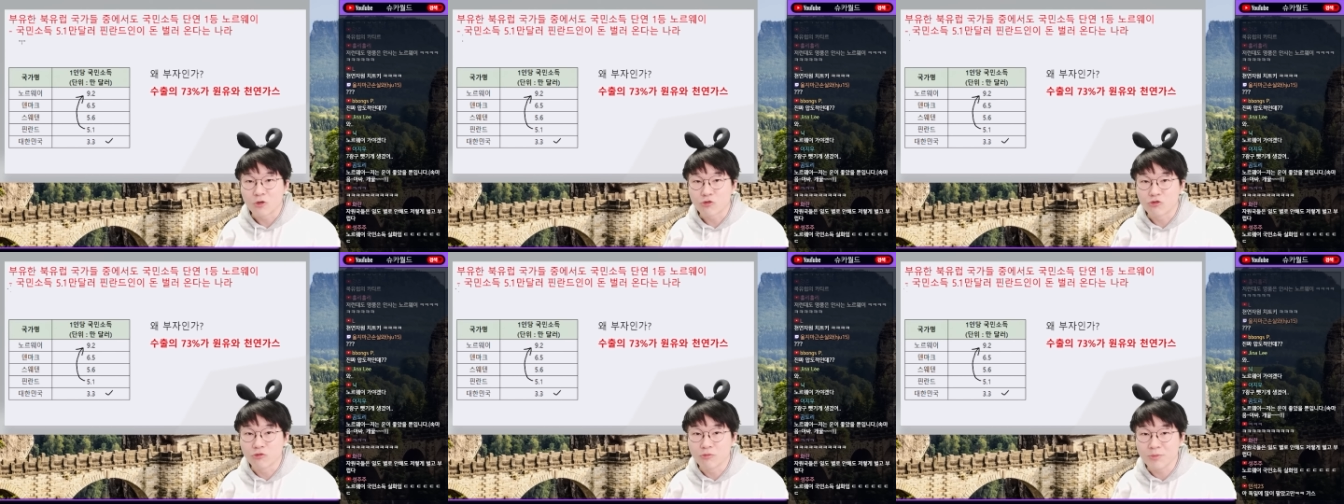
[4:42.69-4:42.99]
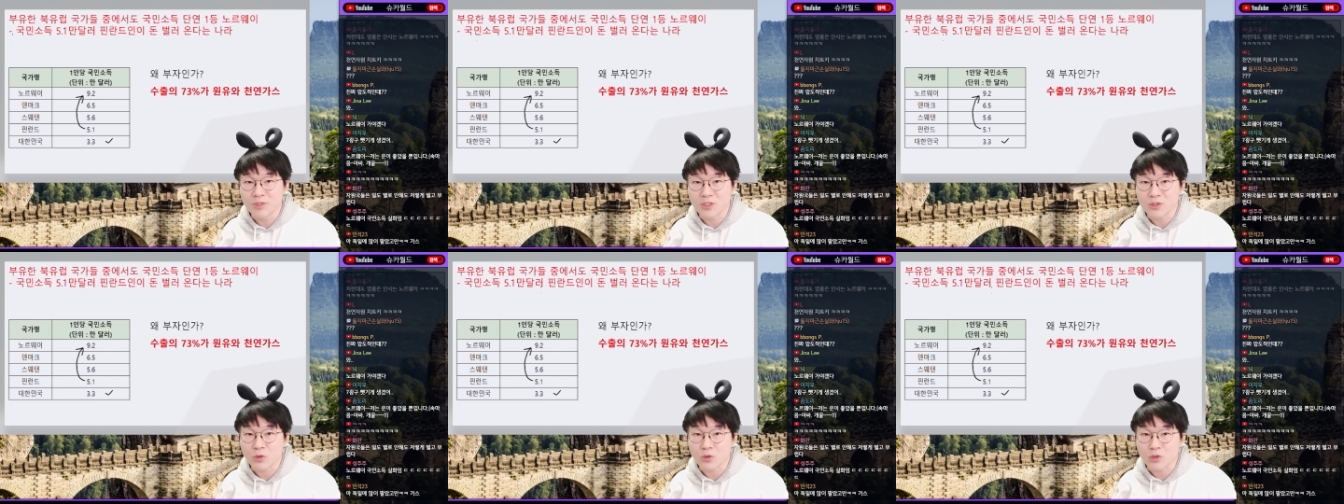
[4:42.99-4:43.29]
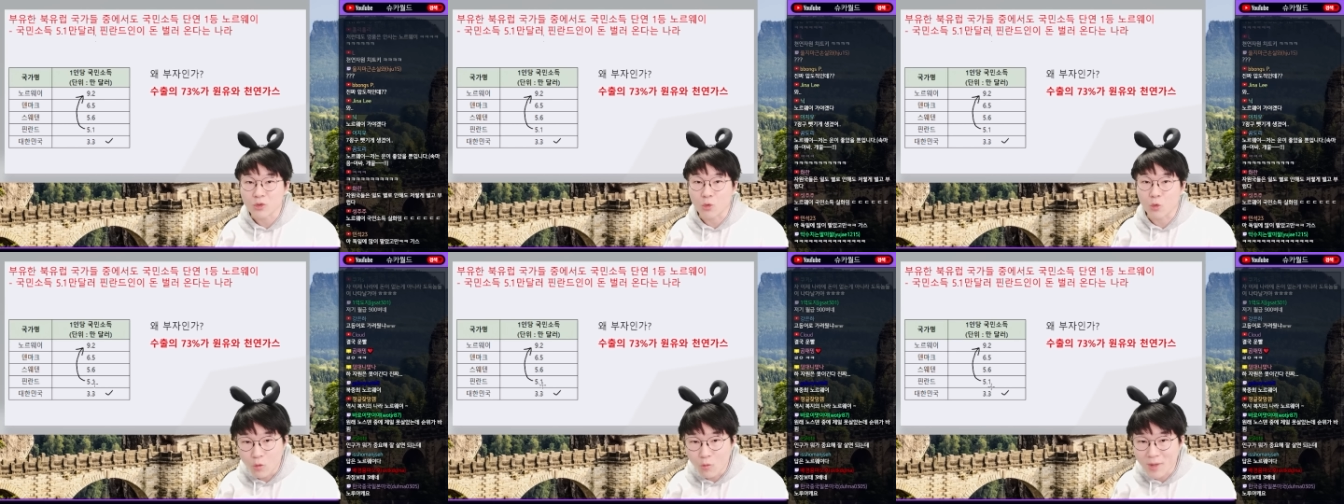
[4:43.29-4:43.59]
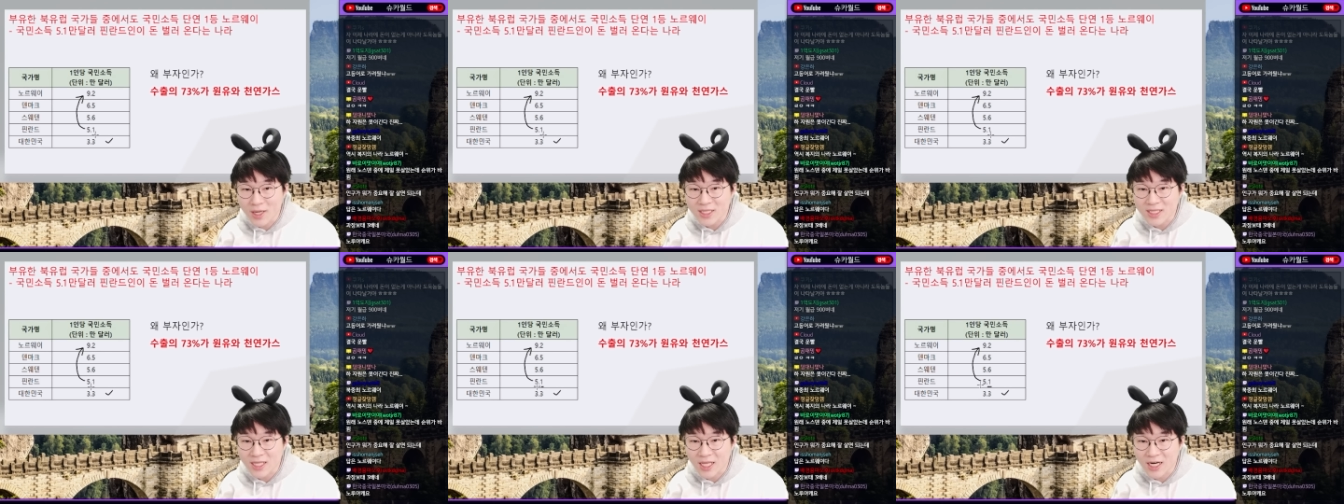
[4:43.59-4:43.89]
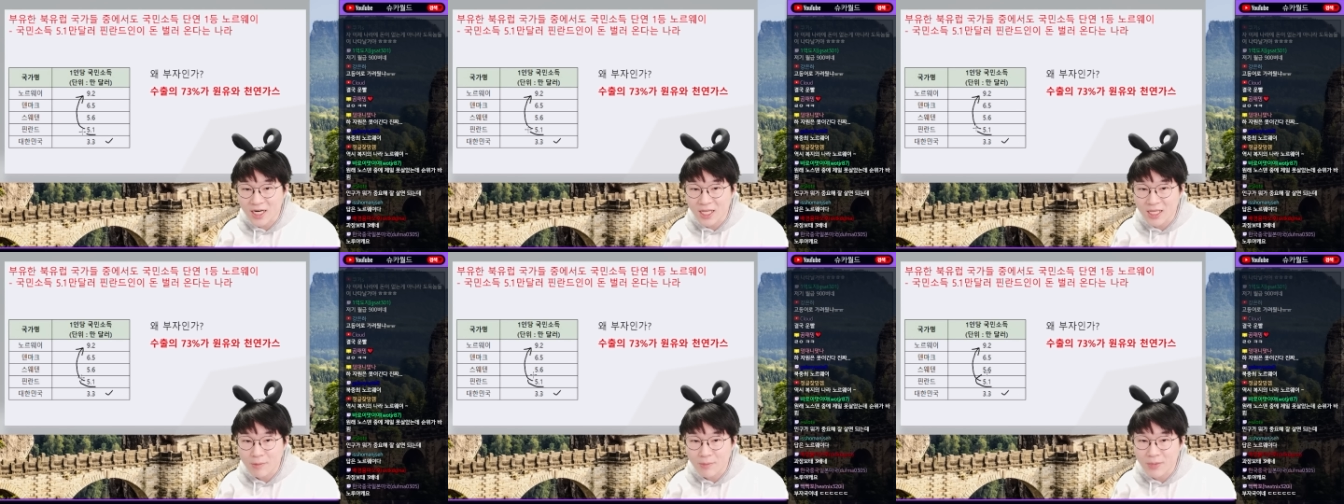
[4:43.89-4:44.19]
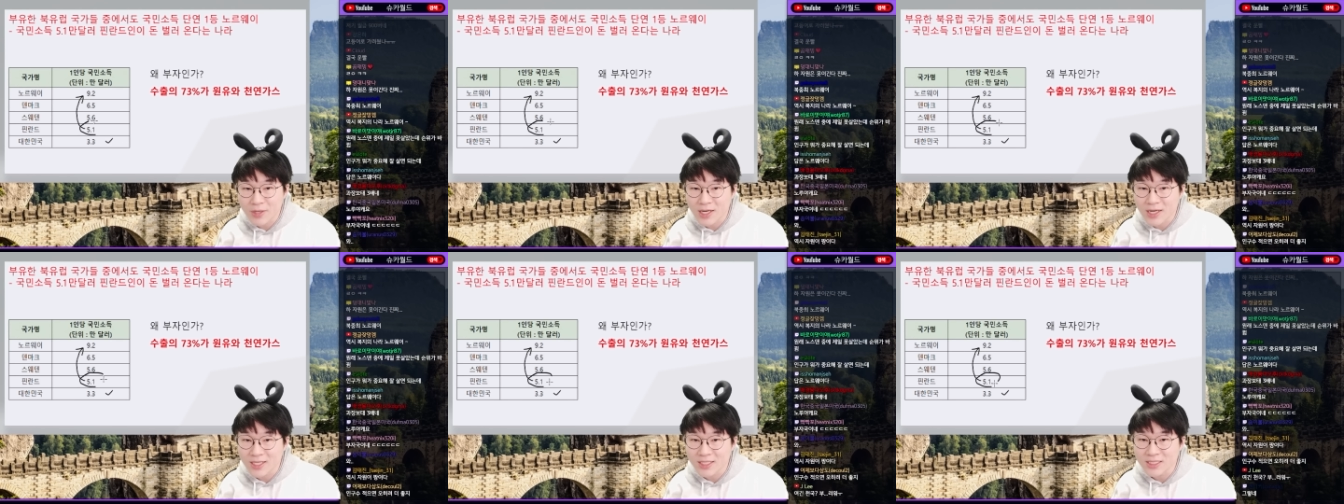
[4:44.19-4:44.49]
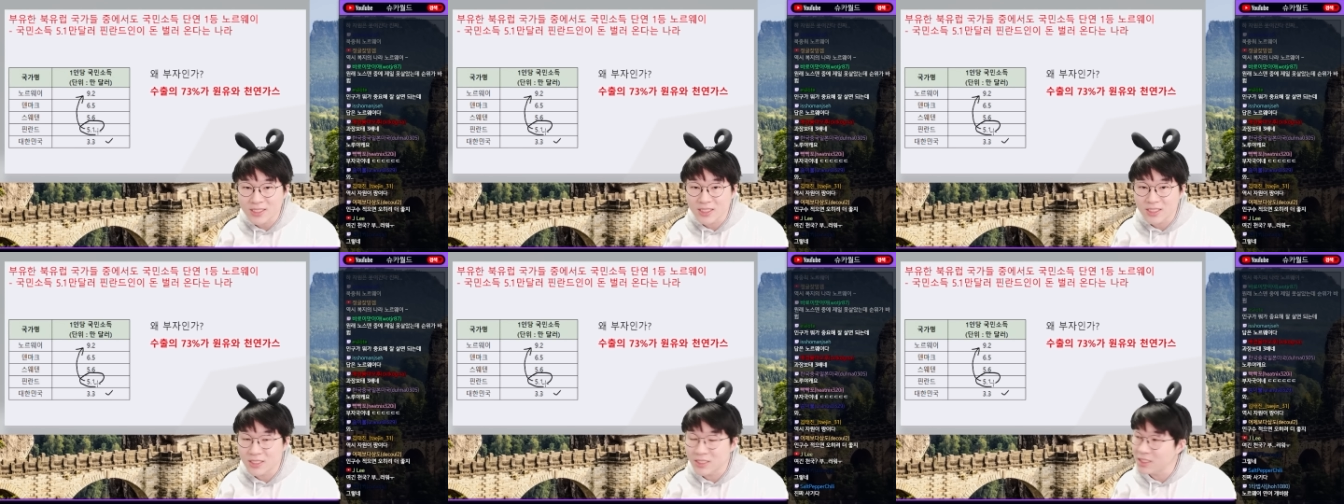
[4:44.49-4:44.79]
국민소득 5만 달러인
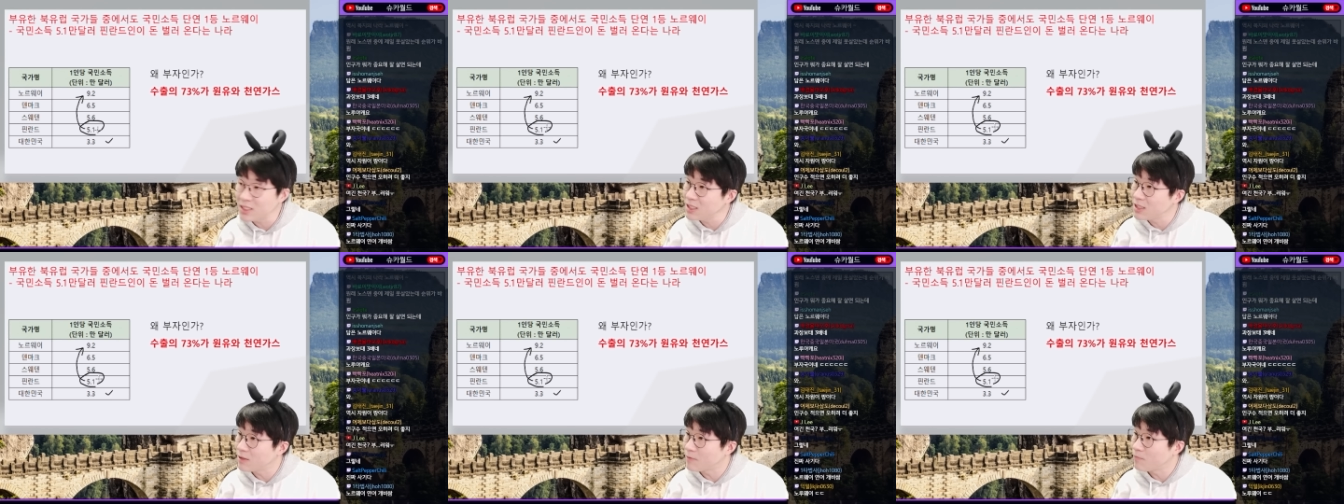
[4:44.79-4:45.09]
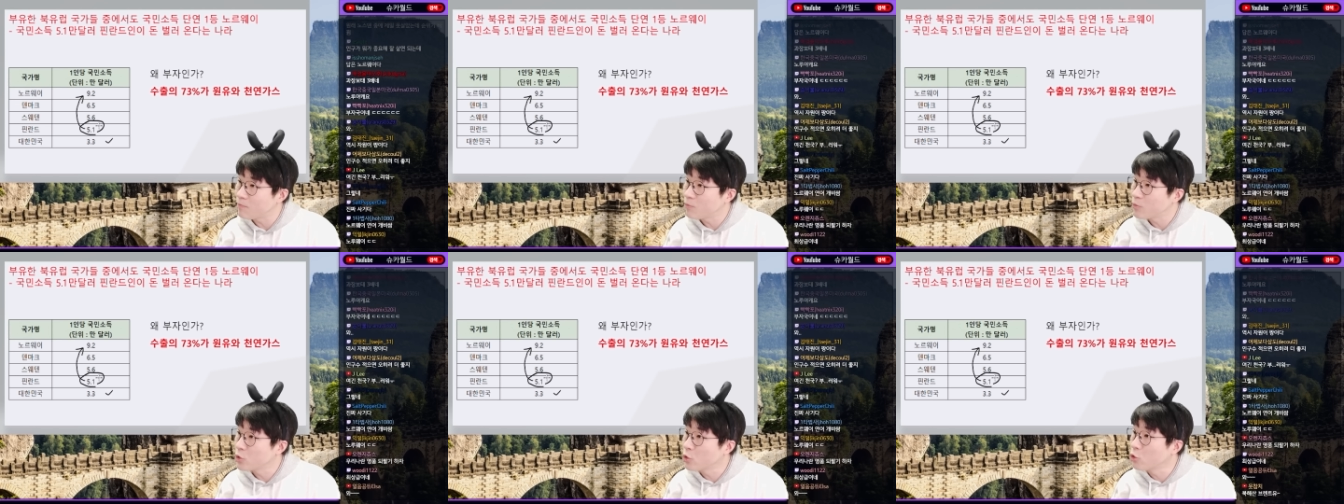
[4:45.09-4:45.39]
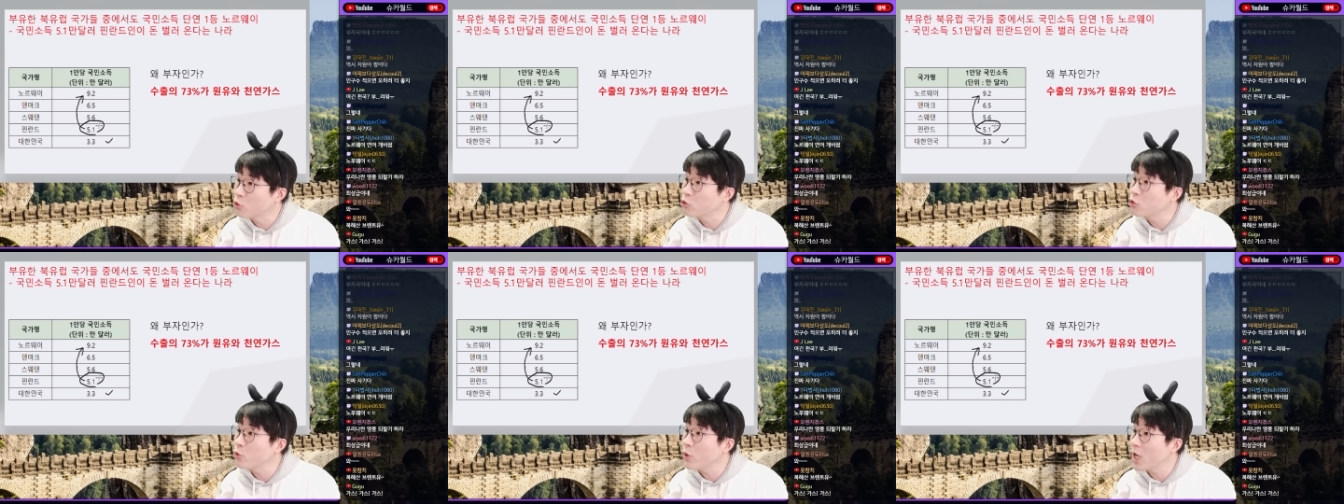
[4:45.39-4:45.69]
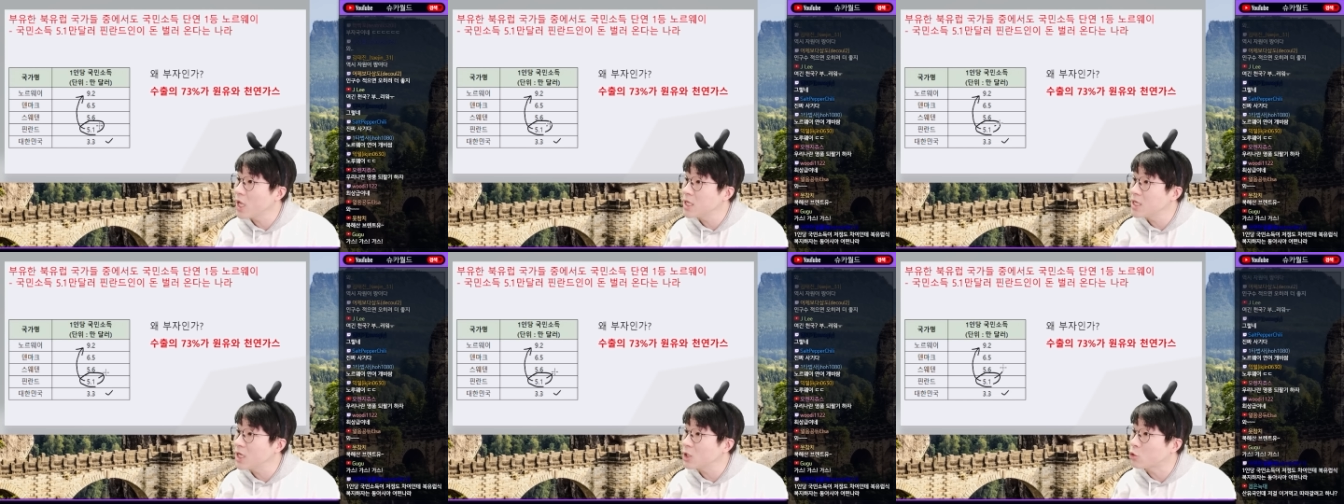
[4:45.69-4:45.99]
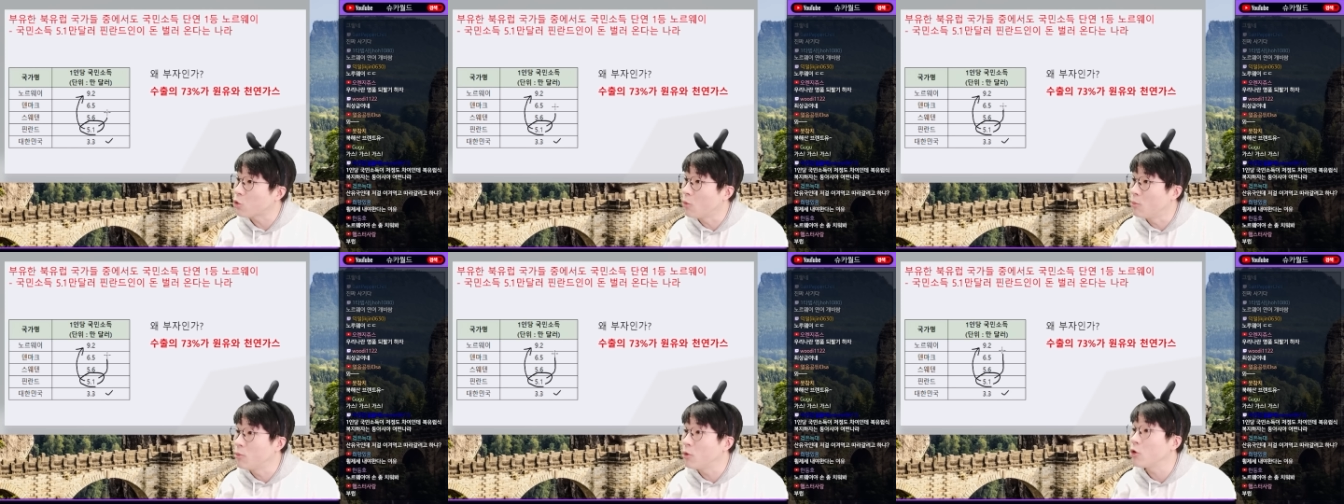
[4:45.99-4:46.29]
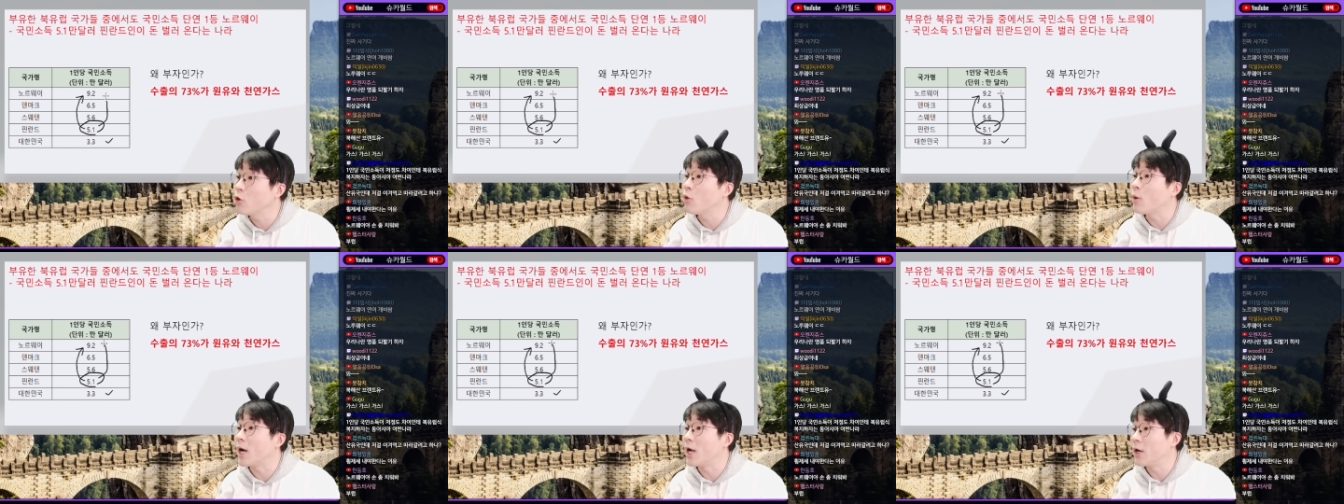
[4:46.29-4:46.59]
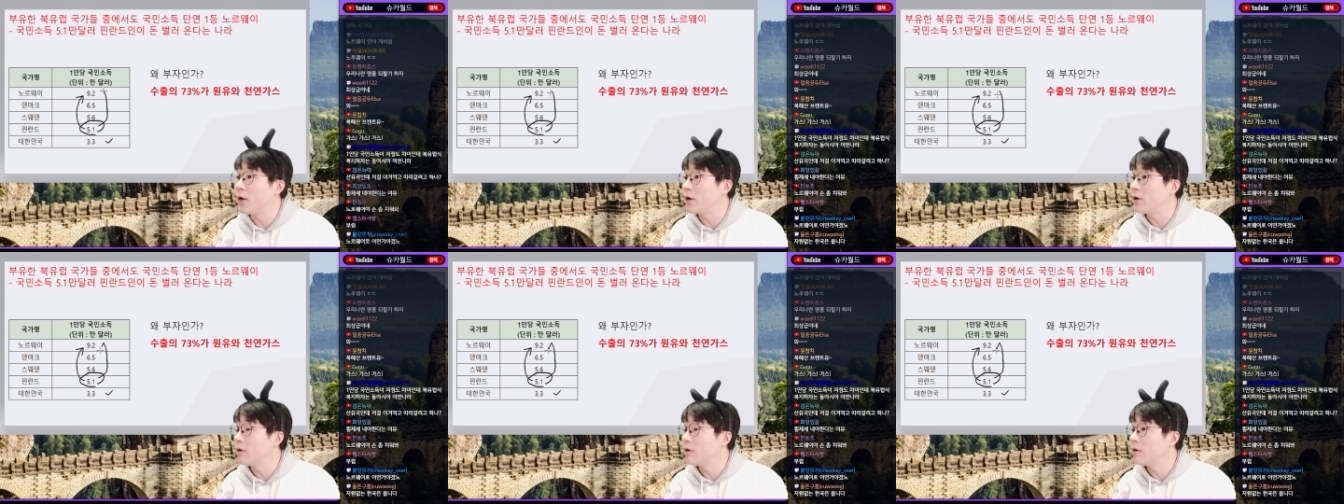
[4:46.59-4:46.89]
핀란드인이 노르웨이에 돈 벌러
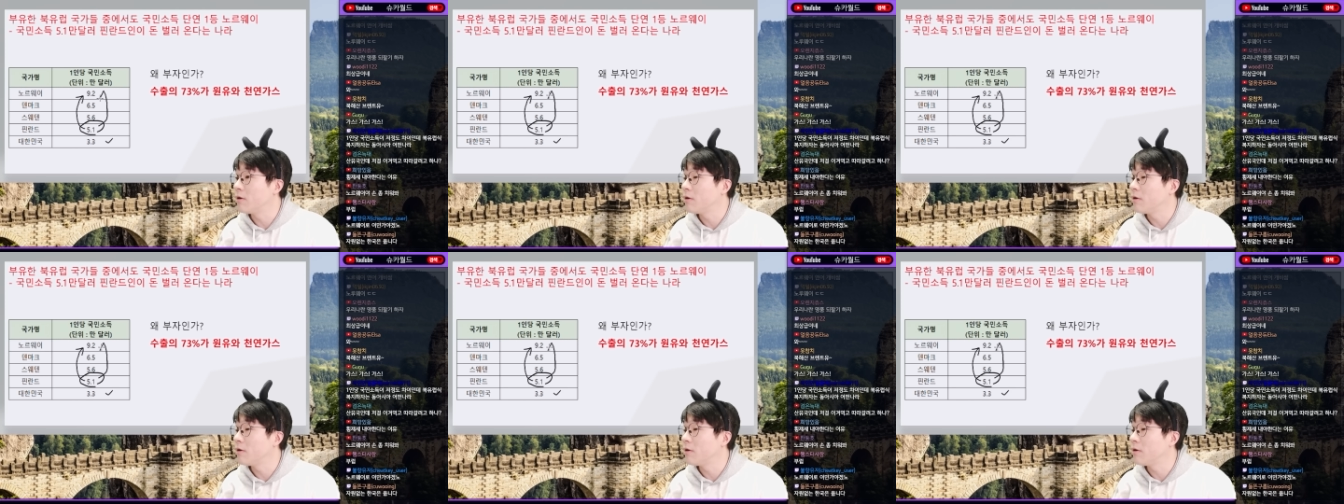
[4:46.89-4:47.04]
와요.